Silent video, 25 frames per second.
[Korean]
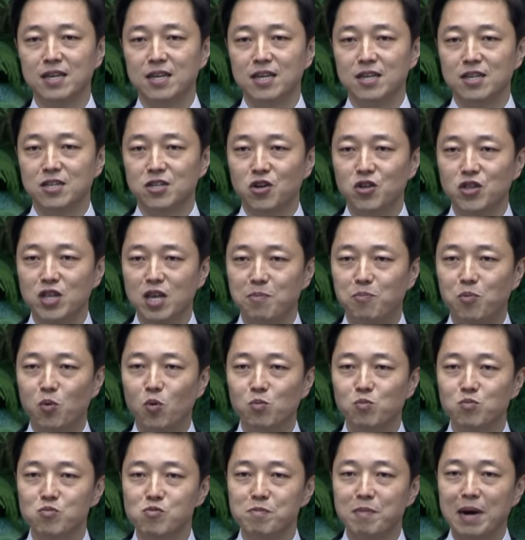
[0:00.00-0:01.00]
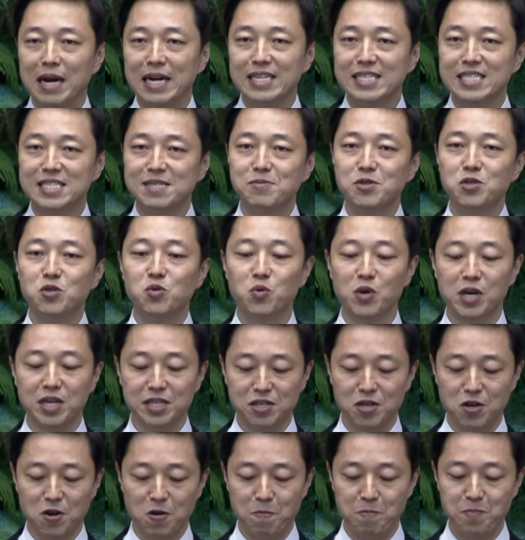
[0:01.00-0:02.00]
그런데 본 말씀을
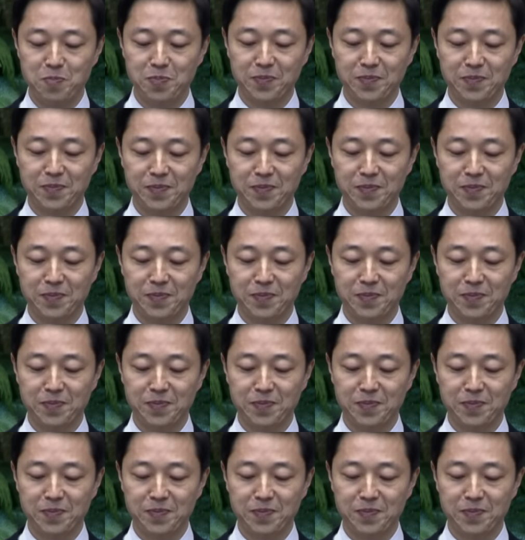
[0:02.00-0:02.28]
통해서